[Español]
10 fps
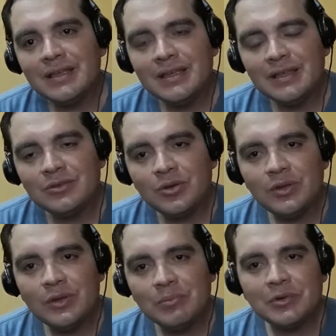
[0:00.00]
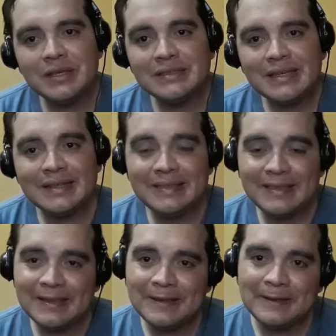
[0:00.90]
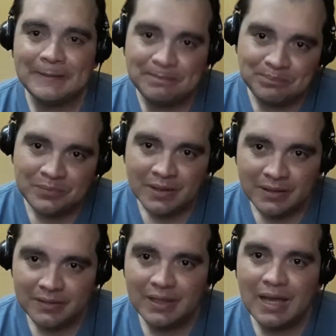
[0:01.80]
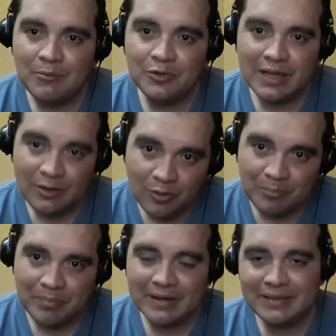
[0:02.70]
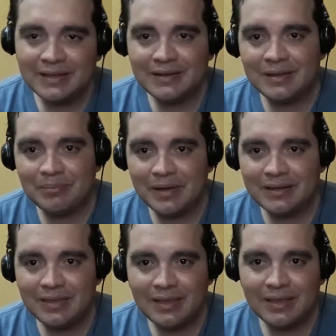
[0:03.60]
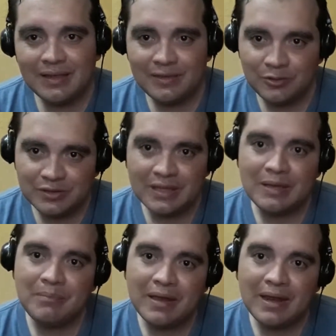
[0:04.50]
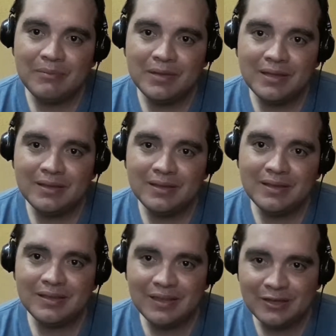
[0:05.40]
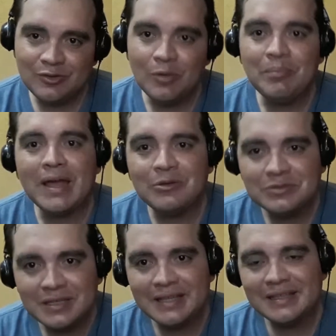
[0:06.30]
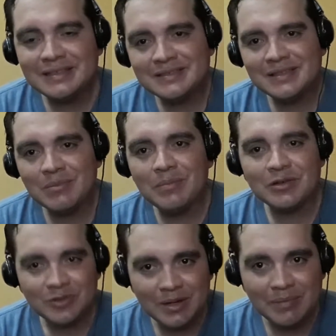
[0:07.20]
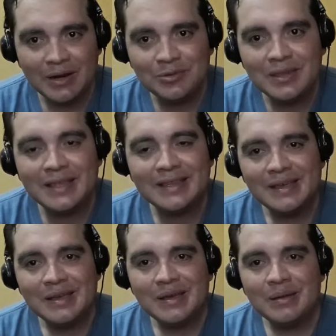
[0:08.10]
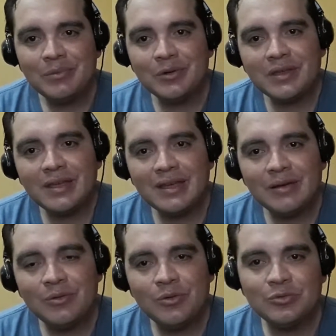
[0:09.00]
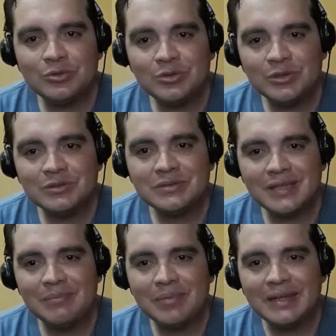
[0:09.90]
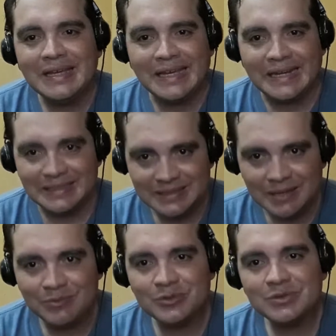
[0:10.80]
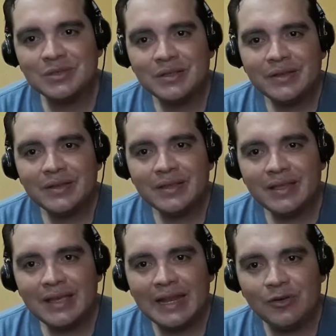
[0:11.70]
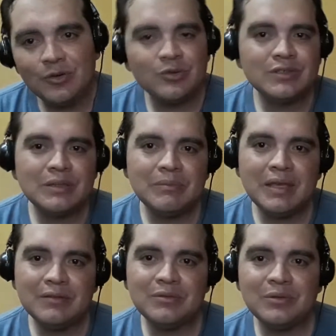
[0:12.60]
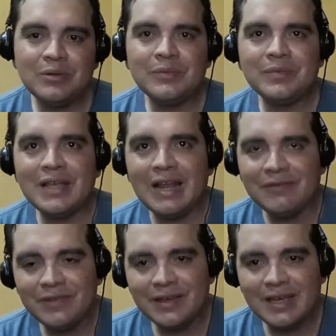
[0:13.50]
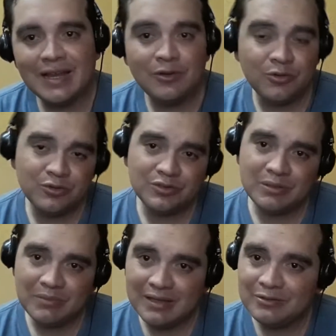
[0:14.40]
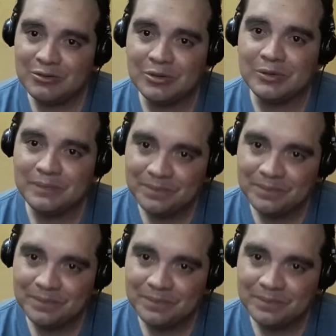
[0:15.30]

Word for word: y todo pues este digamos, el compartir de parte de ustedes para mí y de yo para ustedes, de mi persona para ustedes, porque juntos siempre crecemos en el conocimiento de la fe, en el conocimiento